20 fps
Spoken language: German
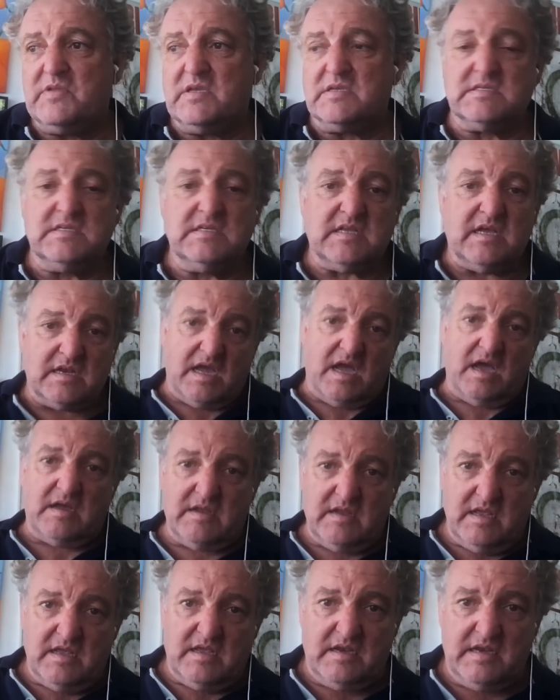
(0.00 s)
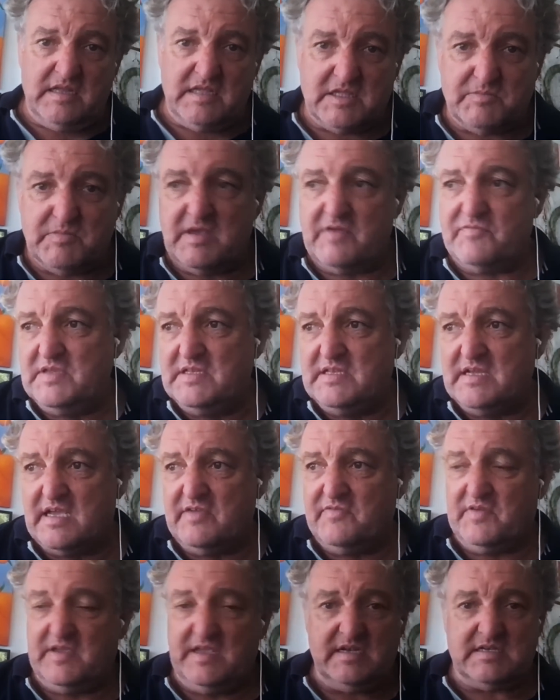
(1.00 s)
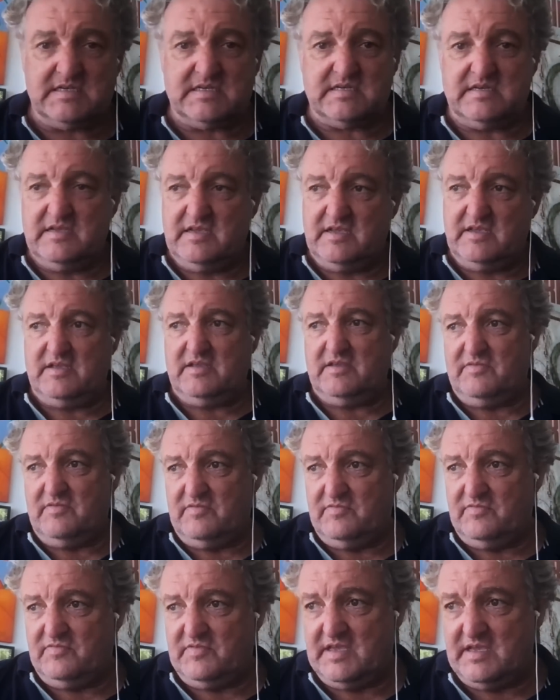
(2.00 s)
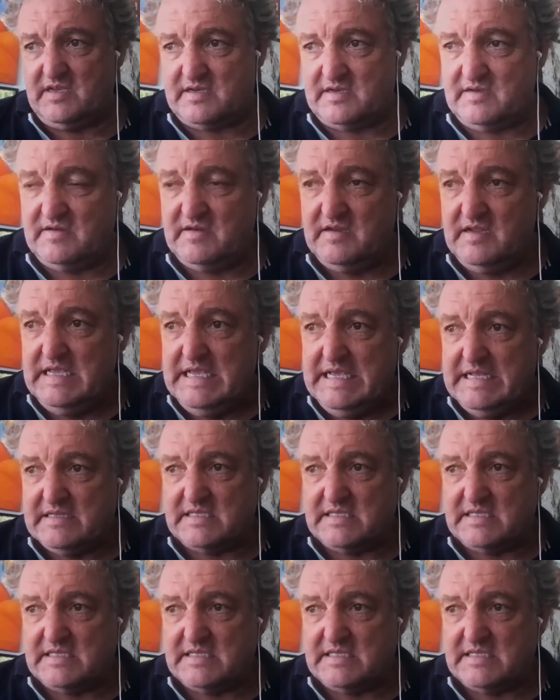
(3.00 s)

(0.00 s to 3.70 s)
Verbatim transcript: dass sie danach äh, nicht mehr wiedergewählt äh, werden.